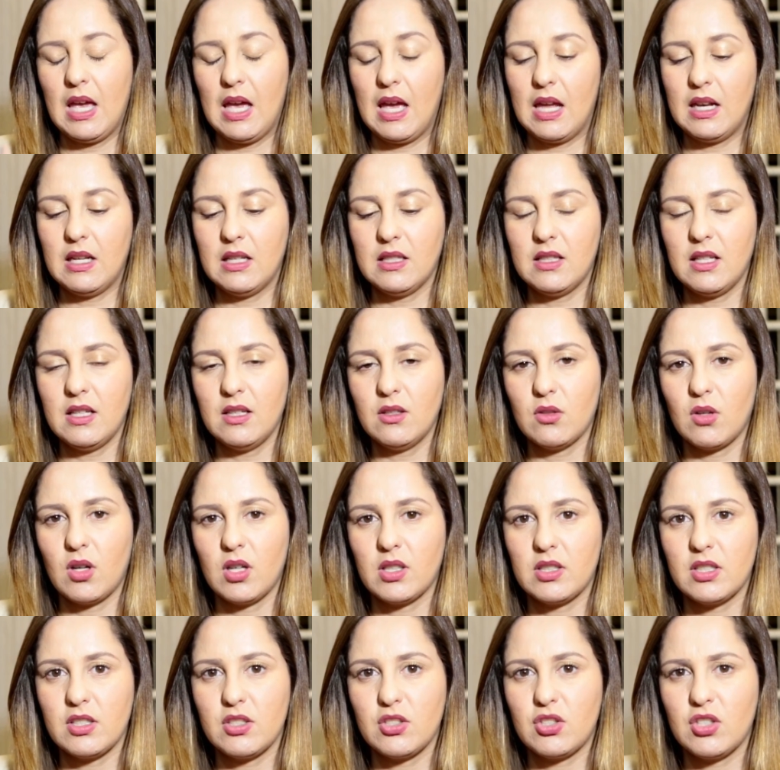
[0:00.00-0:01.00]
Ele tem
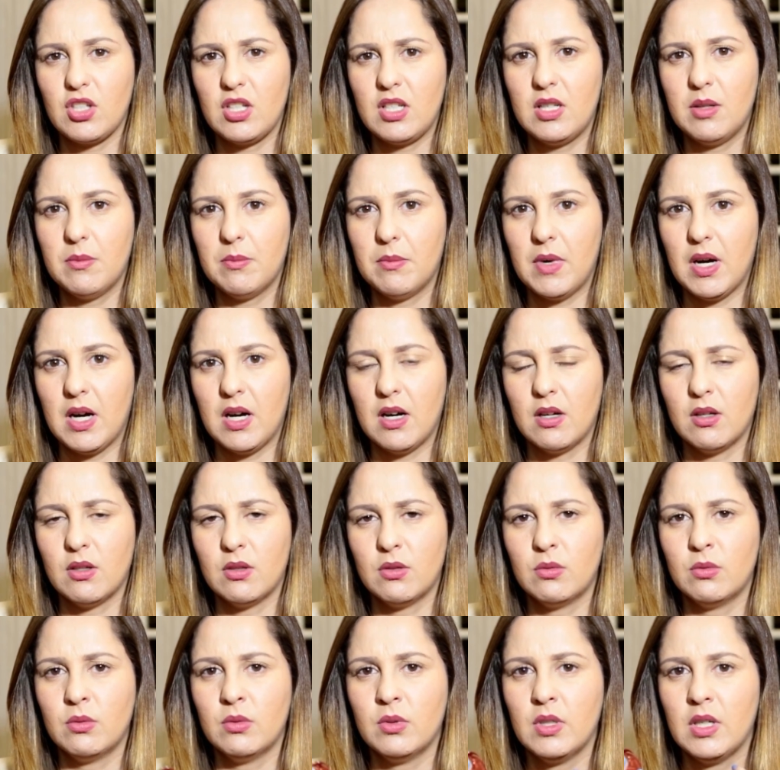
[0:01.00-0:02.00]
notas de
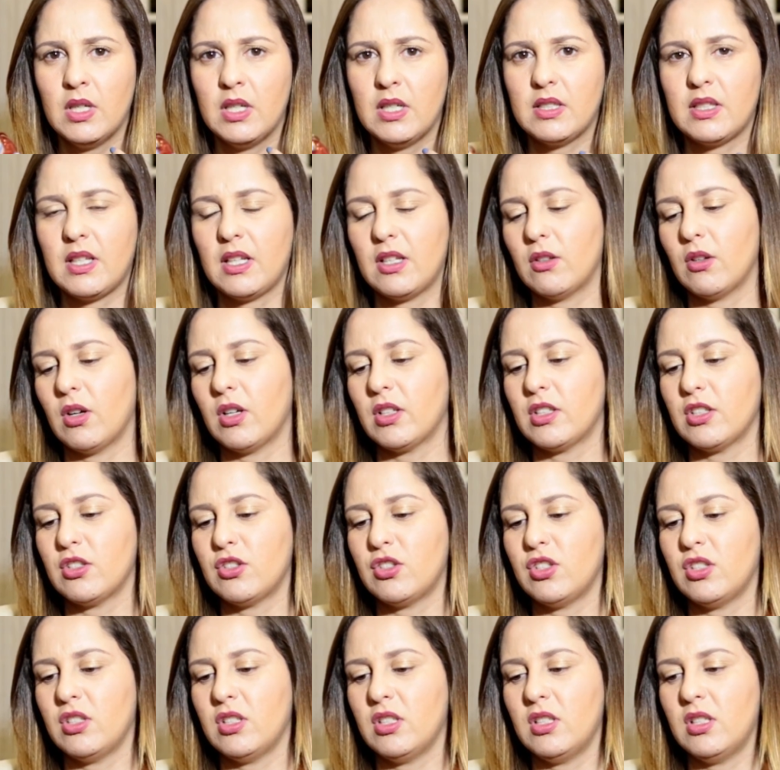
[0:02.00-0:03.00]
limão, tem nota
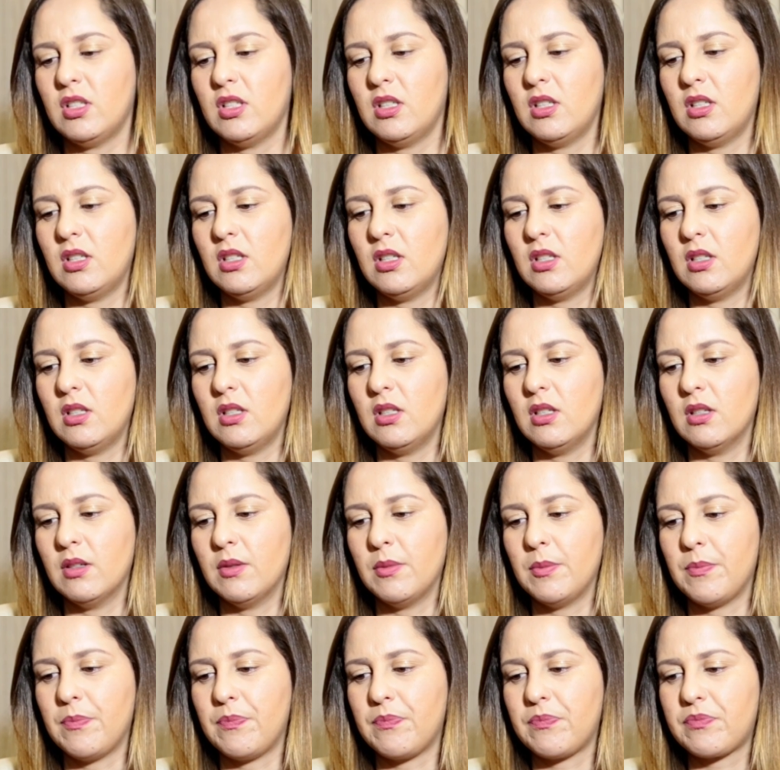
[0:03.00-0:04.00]
de
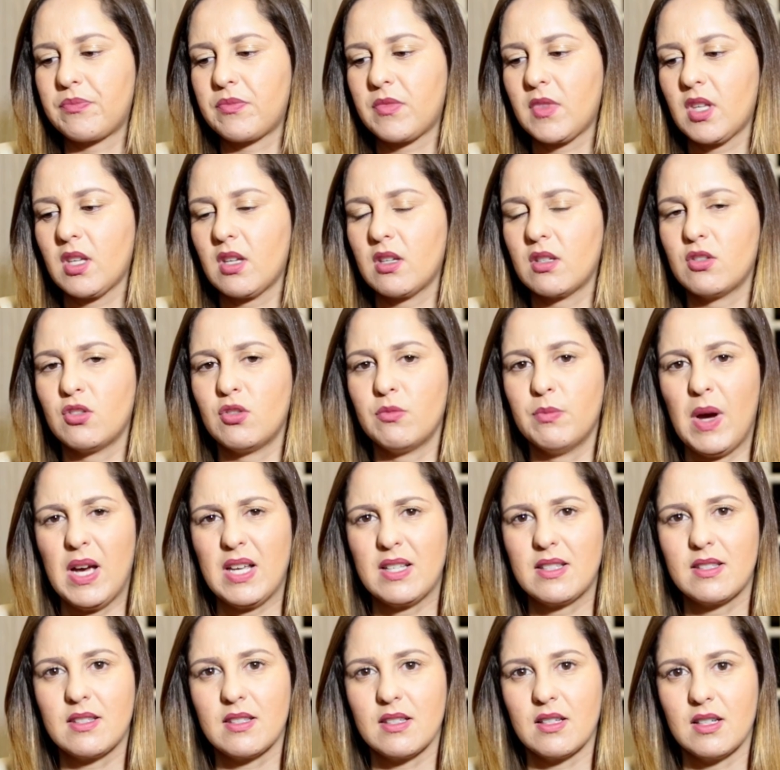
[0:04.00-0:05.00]
de
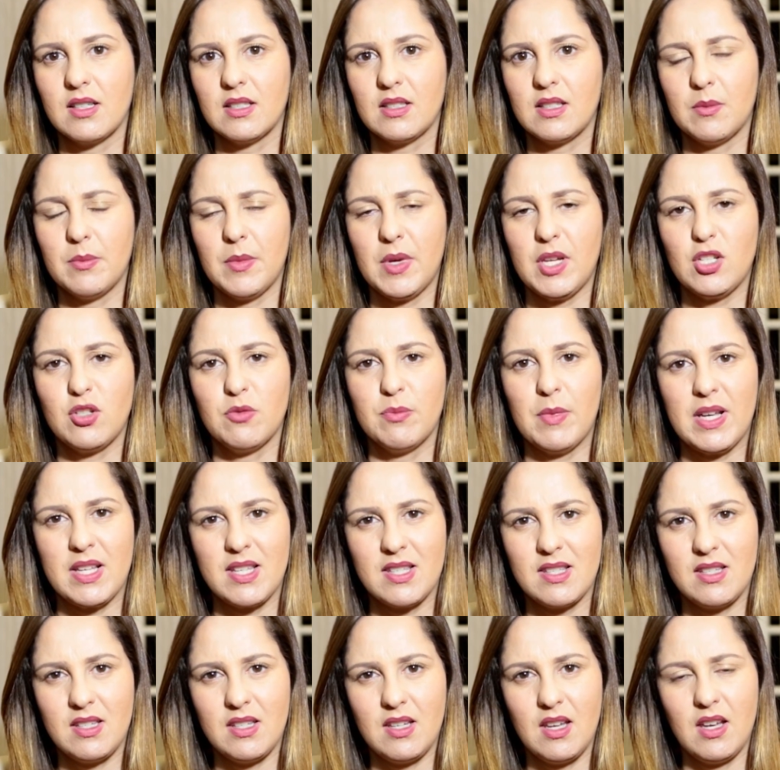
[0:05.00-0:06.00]
maçã também, de
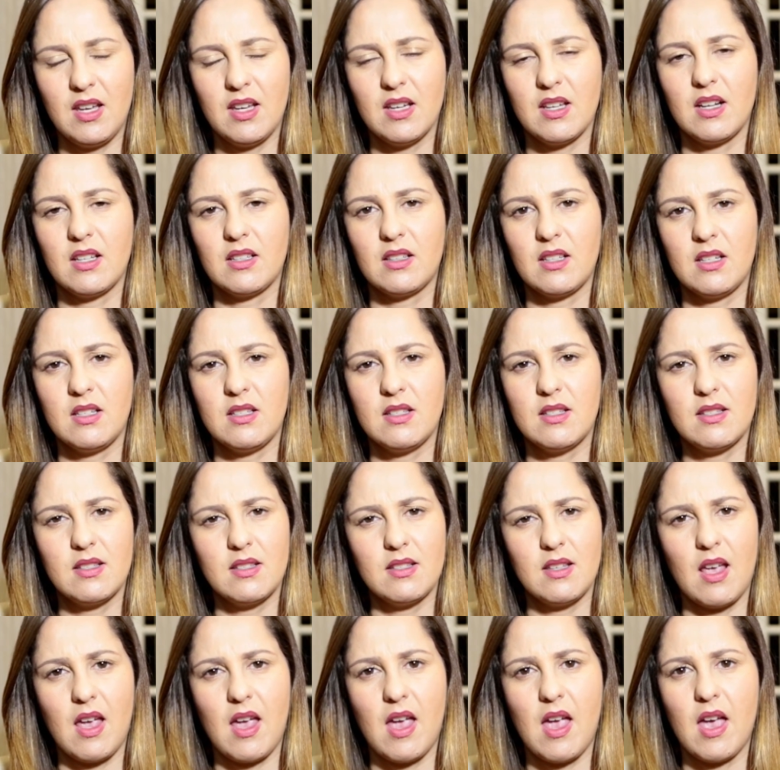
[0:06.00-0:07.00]
macieira, tem
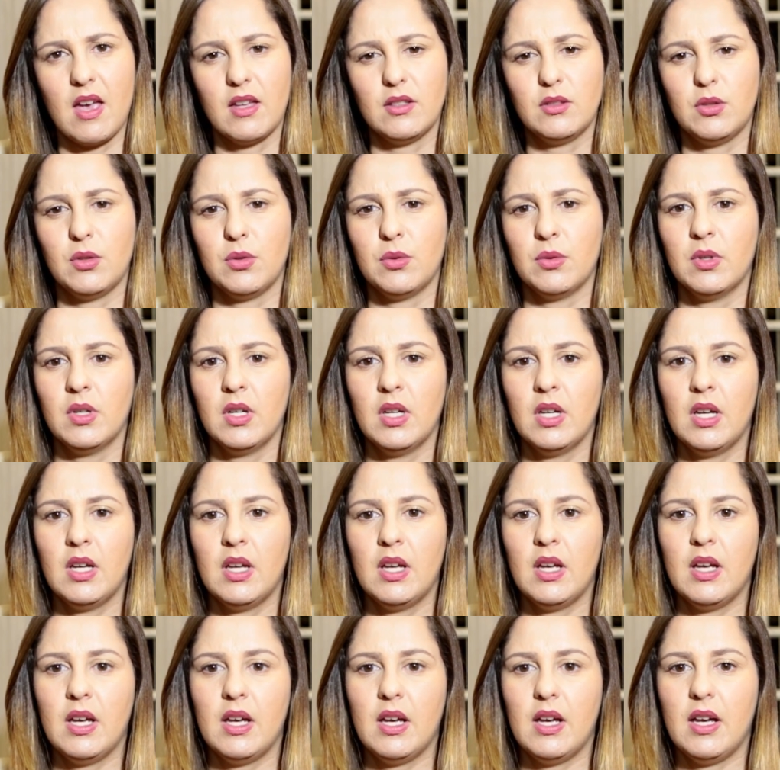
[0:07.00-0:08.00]
cedro,
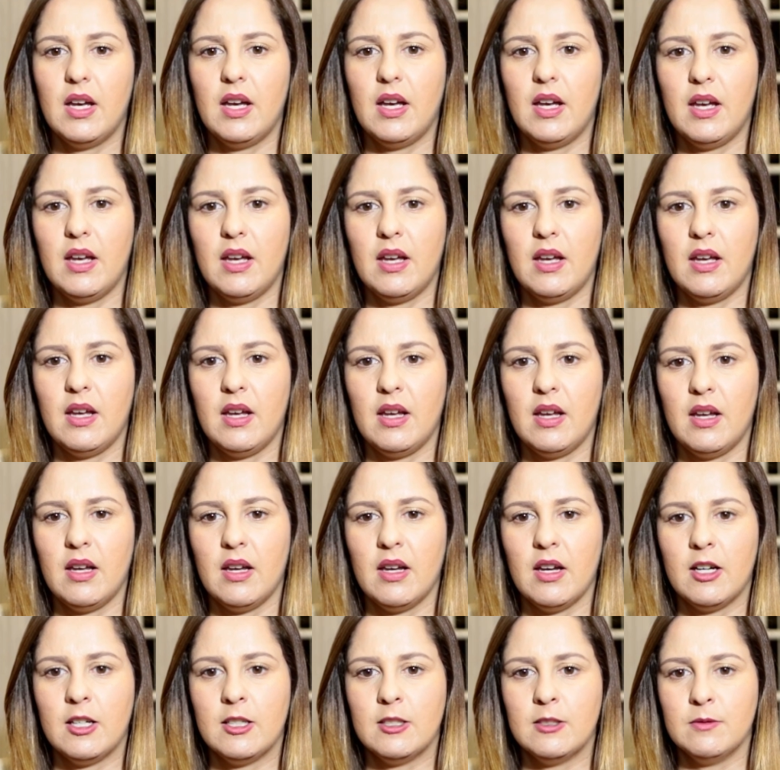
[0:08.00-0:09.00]

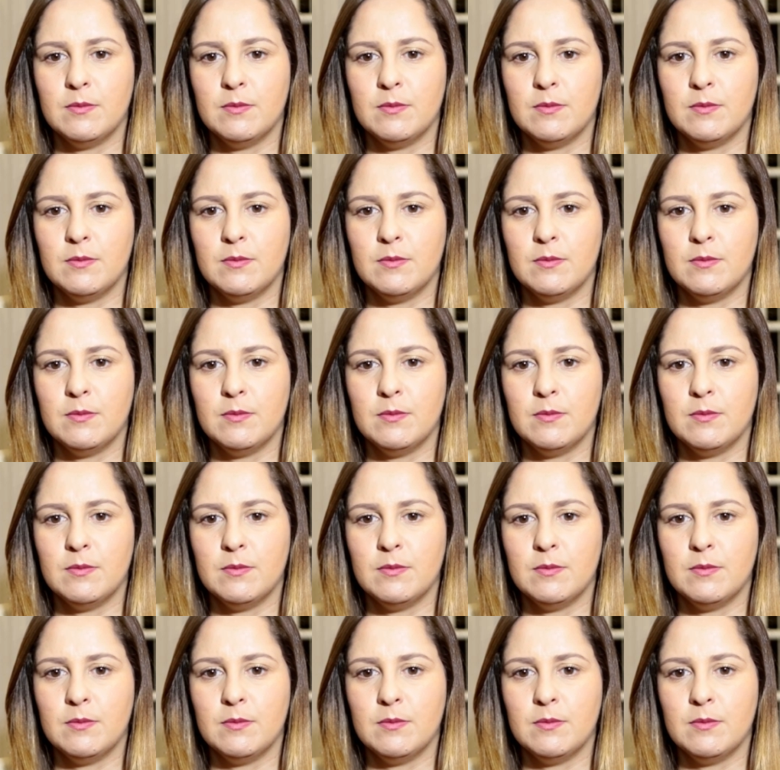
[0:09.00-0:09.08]
é,